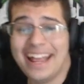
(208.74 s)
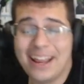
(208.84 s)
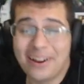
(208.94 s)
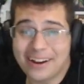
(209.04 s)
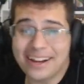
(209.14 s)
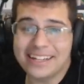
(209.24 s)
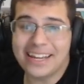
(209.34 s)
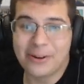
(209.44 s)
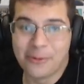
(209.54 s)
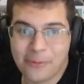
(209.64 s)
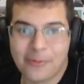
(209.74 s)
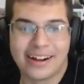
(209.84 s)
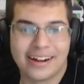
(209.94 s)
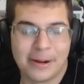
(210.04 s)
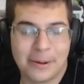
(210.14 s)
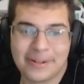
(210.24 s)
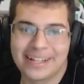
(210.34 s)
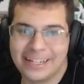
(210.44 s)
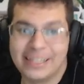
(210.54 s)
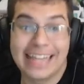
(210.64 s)
Eu ganhei uma.
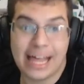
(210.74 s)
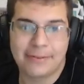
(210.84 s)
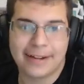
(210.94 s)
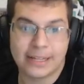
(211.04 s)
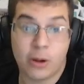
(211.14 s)
E de lavada.